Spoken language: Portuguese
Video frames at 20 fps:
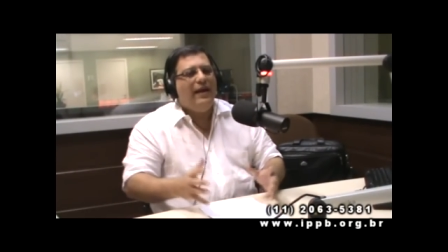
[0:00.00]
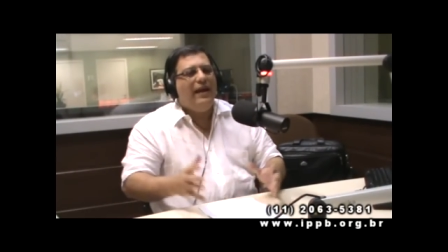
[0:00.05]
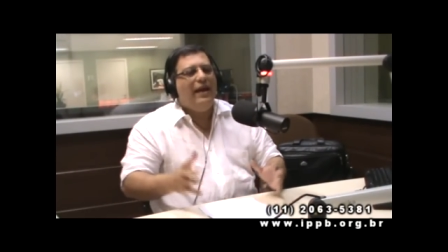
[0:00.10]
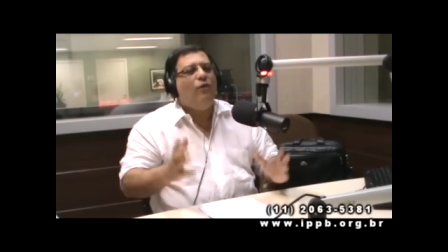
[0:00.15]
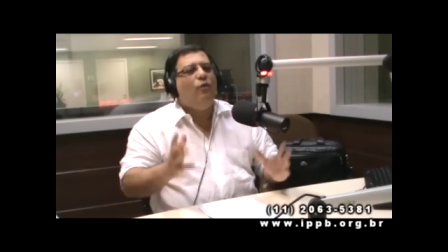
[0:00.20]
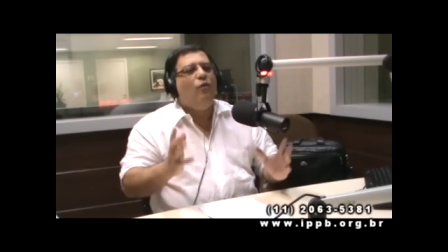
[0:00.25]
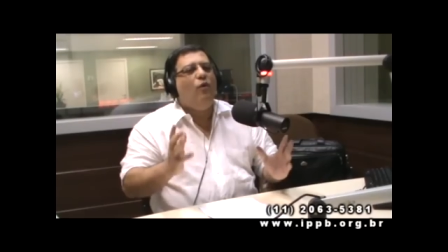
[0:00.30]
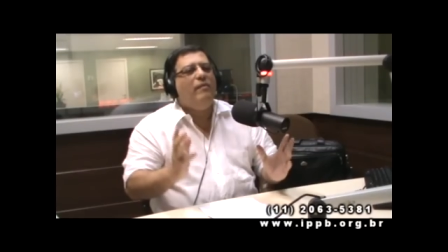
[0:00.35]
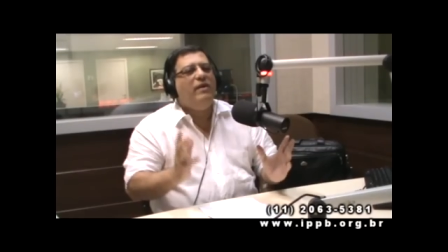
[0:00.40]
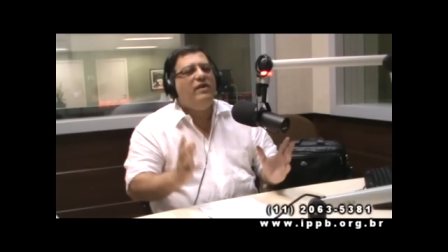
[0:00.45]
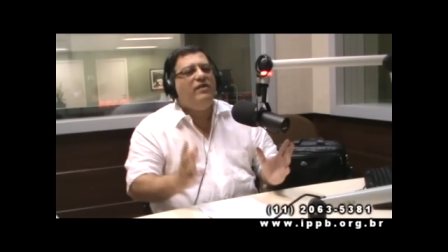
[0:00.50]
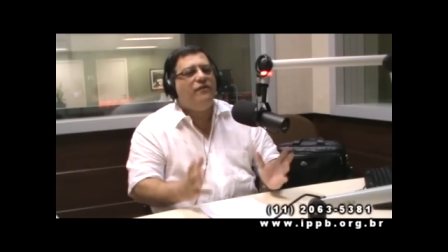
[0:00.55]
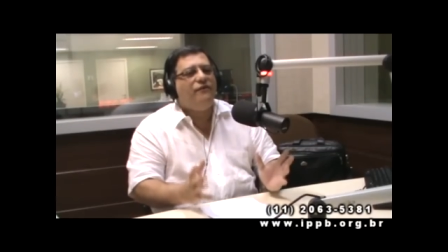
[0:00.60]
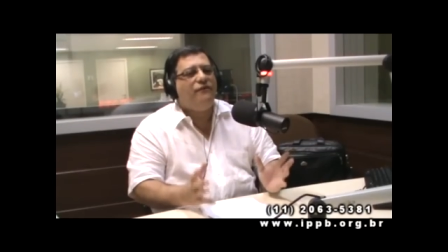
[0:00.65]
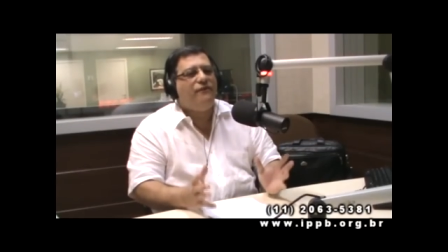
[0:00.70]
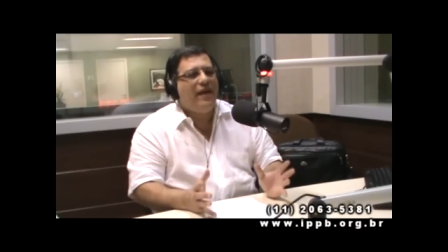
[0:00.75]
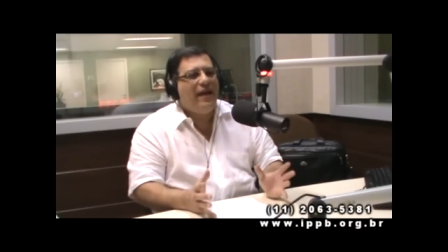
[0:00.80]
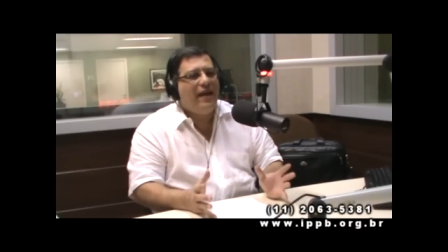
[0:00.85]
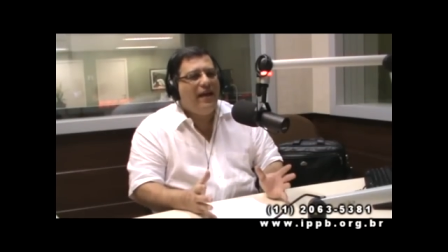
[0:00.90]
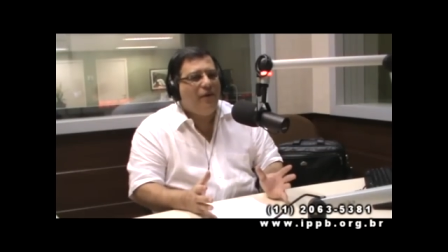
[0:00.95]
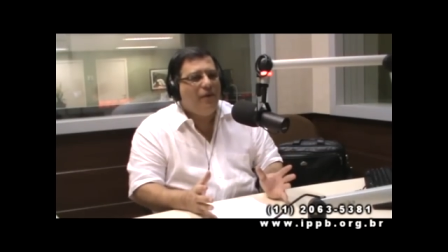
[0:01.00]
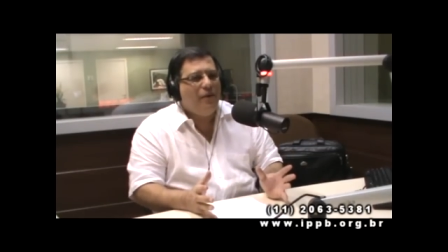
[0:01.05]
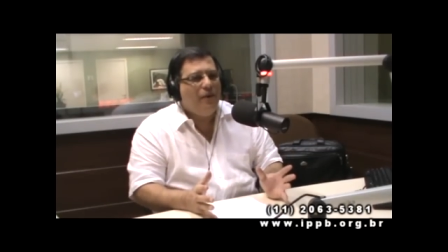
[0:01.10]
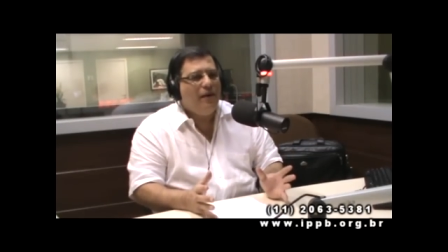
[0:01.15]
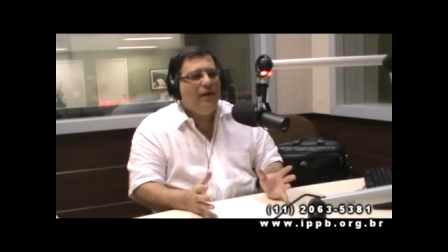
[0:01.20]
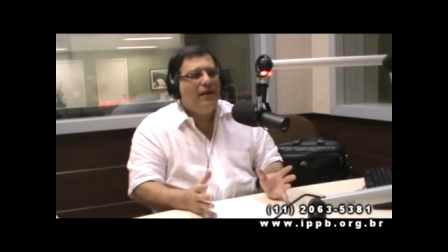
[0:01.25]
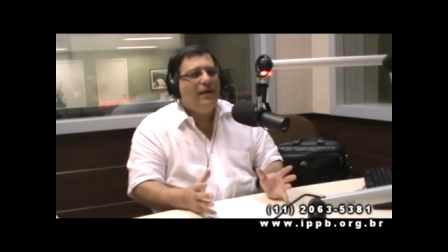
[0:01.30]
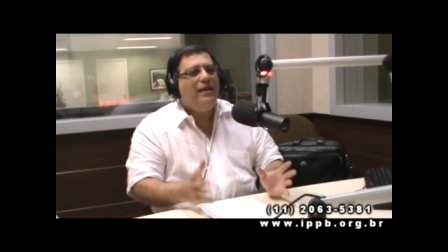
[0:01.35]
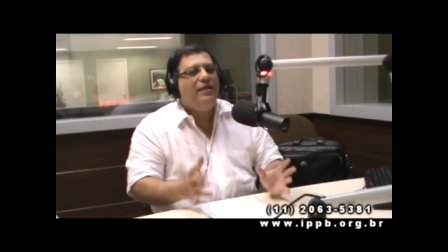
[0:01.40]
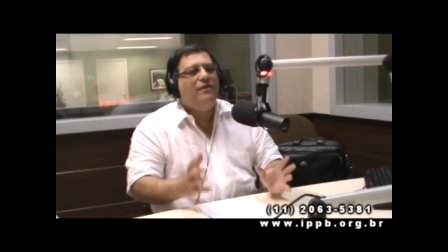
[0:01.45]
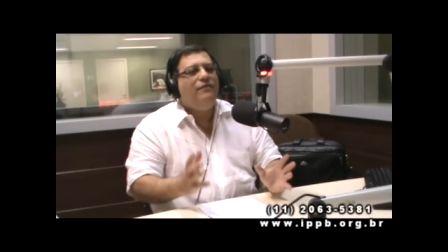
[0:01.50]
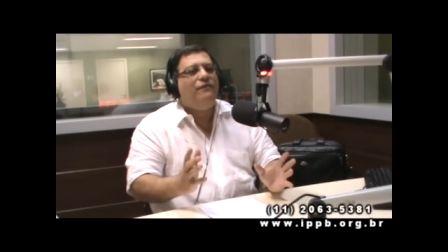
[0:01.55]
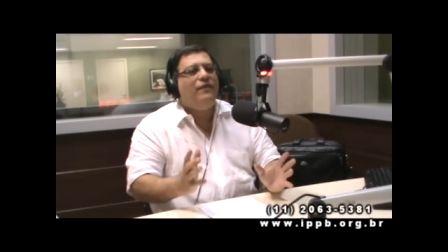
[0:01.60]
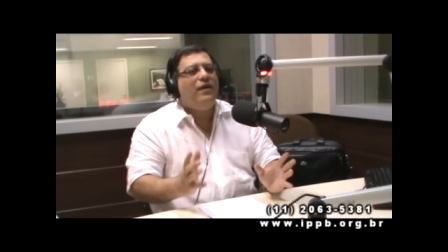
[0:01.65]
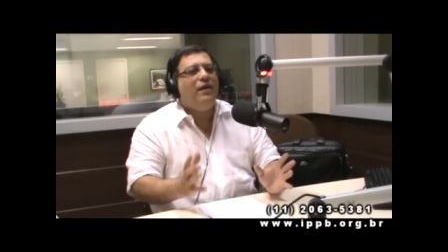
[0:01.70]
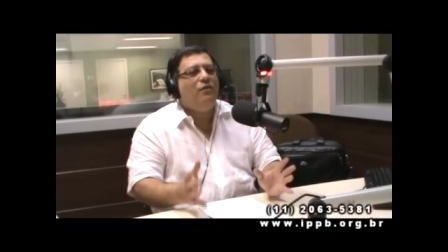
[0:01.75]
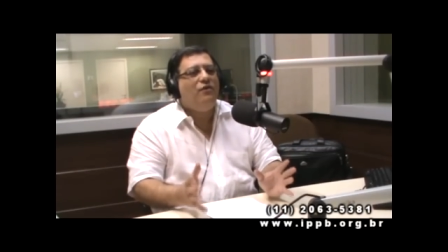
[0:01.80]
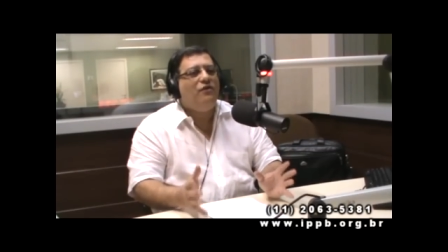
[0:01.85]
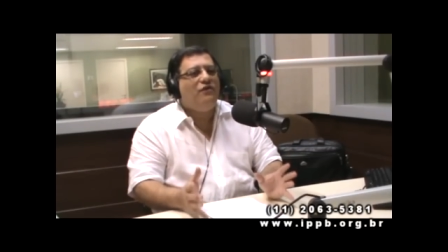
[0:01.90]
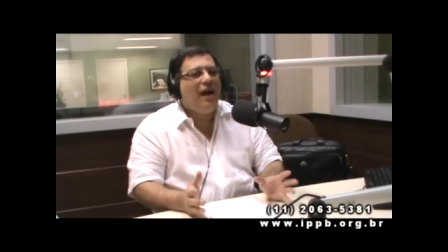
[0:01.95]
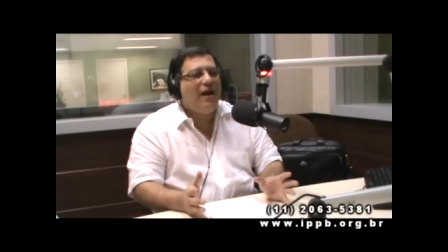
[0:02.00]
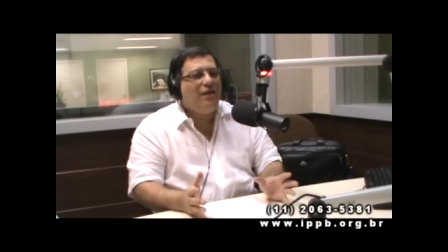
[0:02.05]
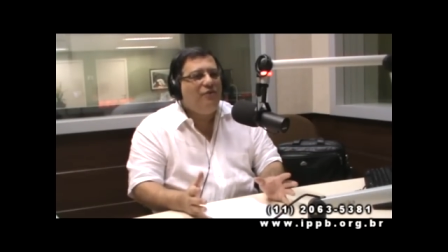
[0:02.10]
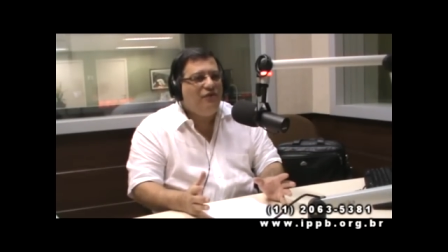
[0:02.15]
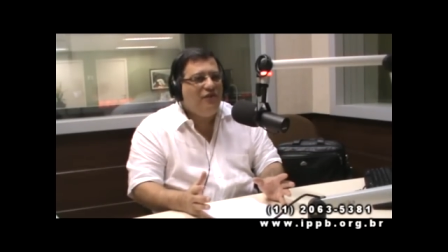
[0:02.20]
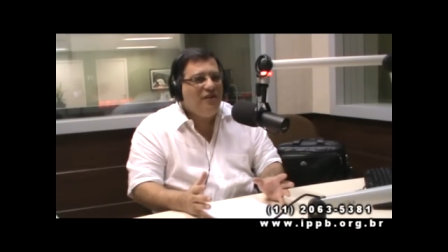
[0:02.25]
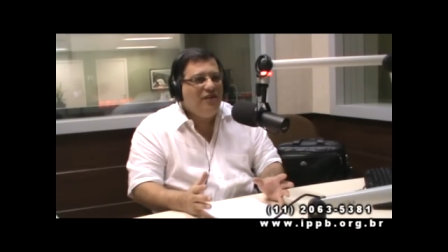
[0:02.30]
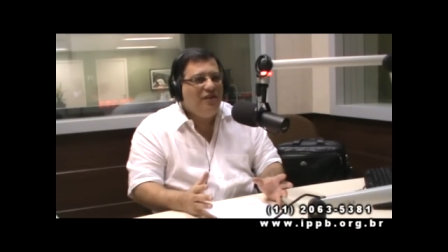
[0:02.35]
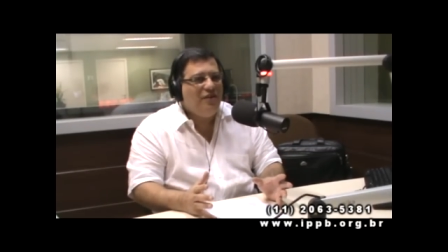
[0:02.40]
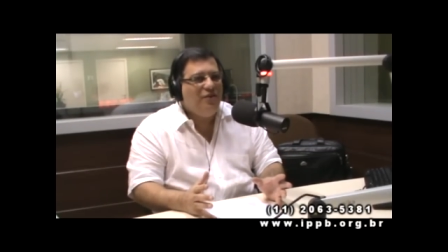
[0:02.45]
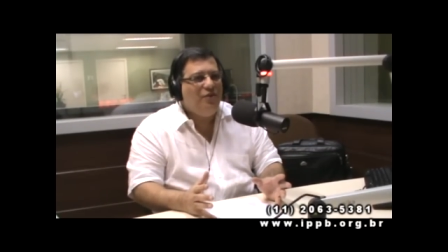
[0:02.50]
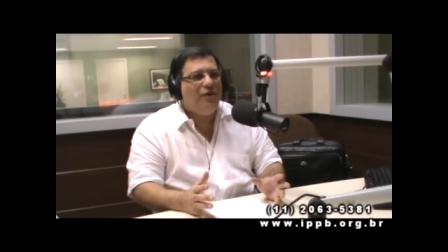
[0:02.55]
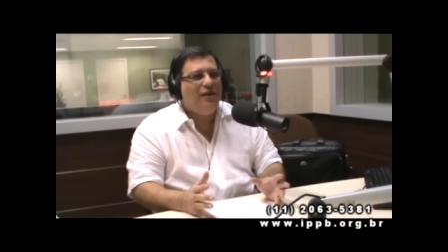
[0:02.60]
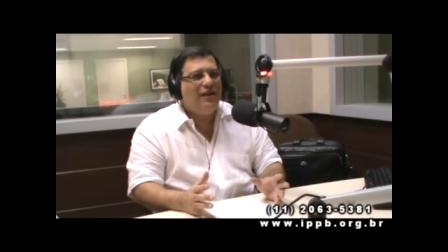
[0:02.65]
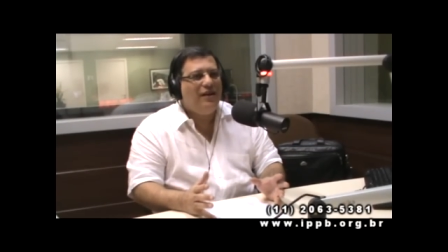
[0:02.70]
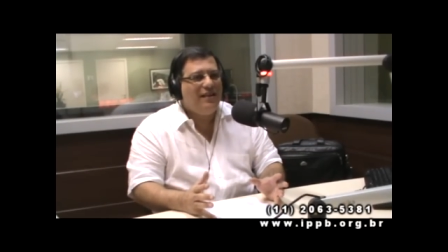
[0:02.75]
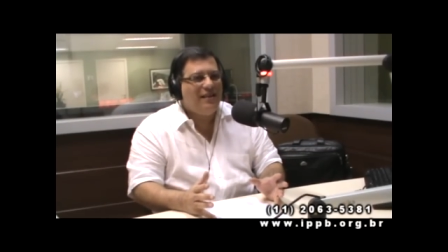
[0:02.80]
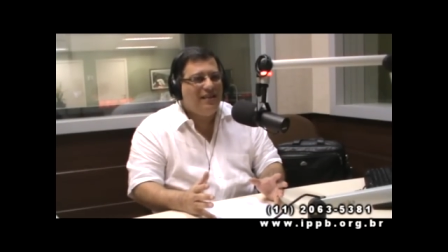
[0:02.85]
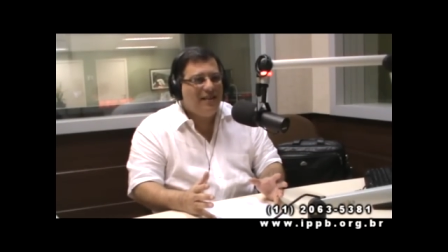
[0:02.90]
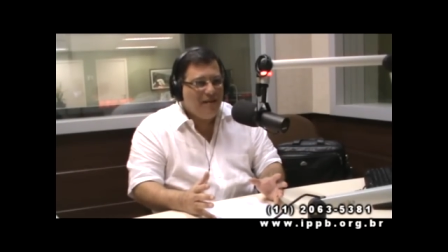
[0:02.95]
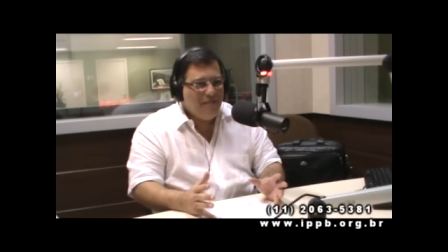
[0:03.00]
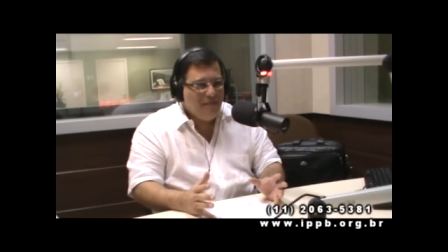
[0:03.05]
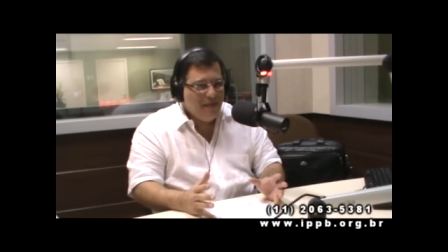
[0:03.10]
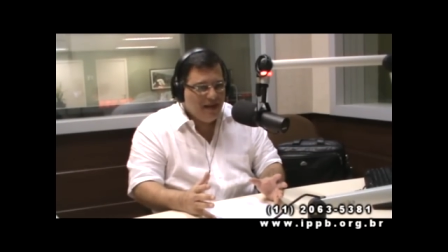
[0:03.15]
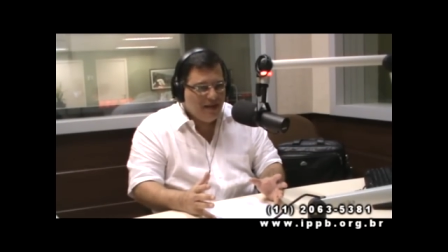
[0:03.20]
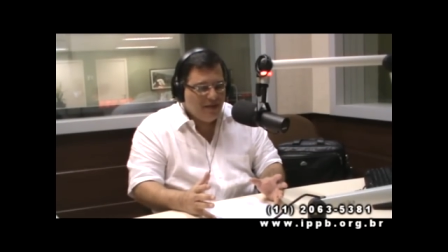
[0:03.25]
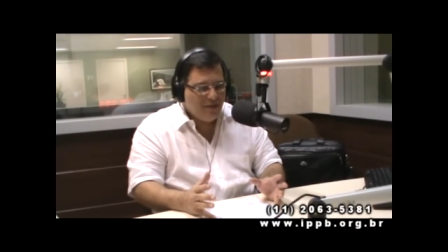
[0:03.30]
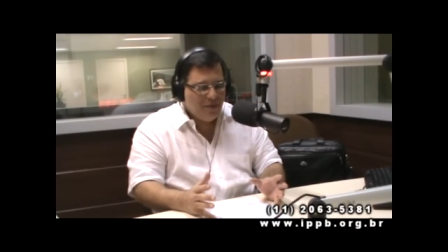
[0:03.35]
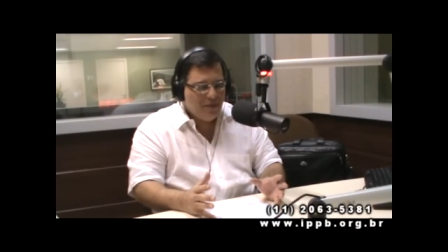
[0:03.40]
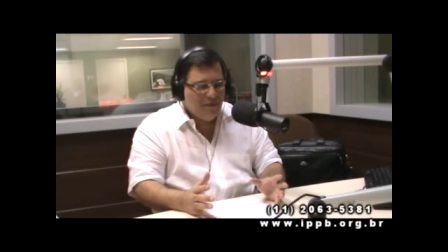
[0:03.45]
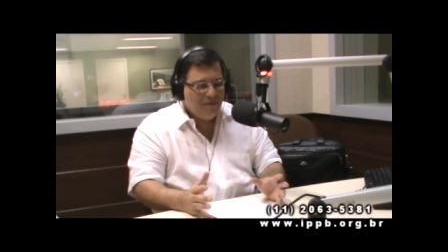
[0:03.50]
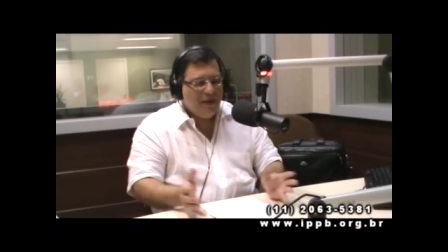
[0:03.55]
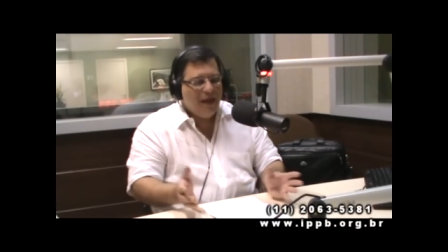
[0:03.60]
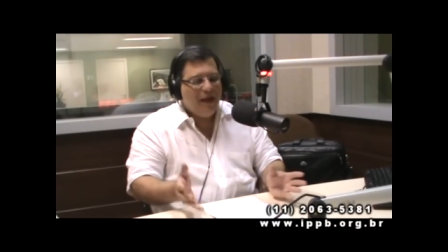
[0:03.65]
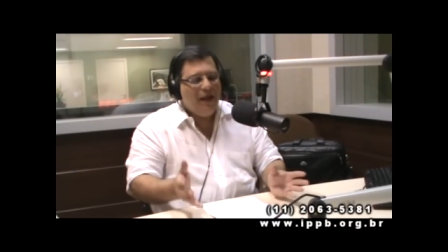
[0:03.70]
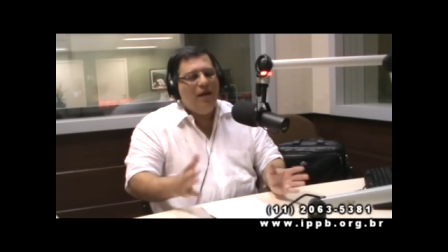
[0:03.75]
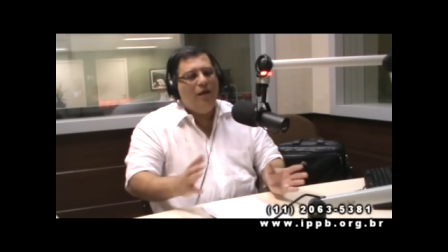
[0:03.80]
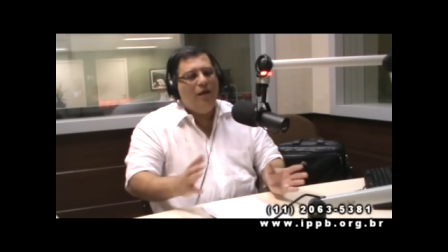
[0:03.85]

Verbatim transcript: é um homem de ferro, enferrujado de ignorância e medo.